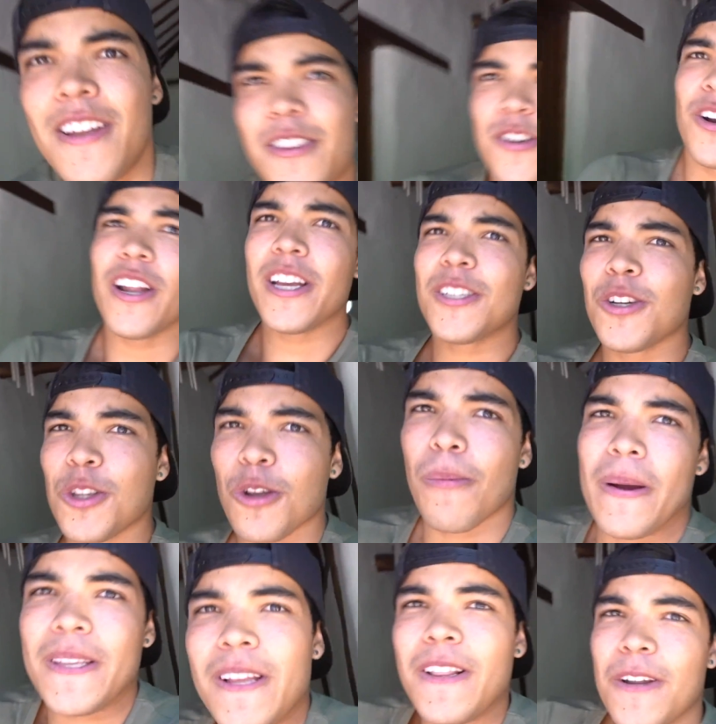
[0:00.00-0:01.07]
Yo le he hecho
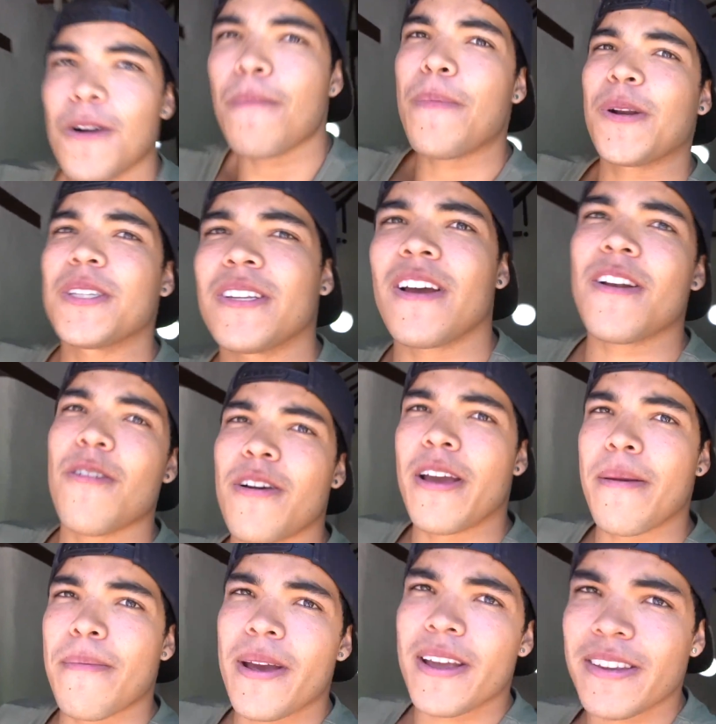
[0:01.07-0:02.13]
tomas de dron, pero sabes lo
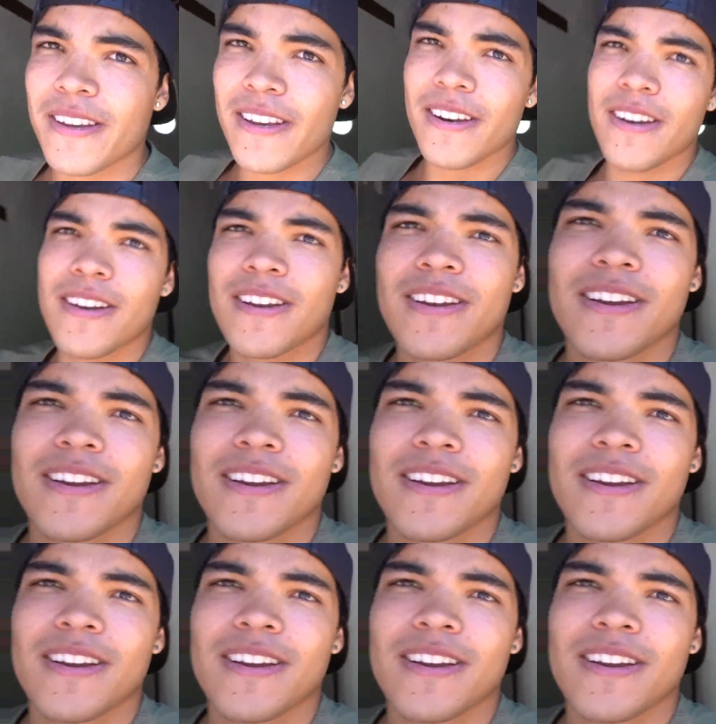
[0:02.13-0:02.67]
dejé en Medellín.